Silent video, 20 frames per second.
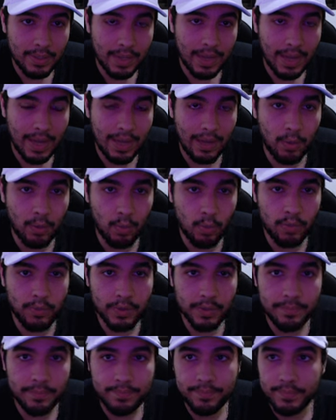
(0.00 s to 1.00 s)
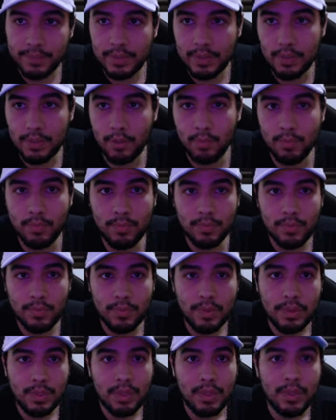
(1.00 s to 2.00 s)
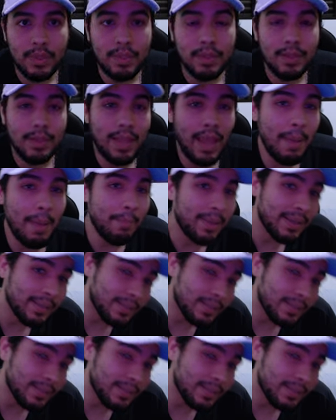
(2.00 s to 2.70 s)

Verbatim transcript: a luva. Então, é porque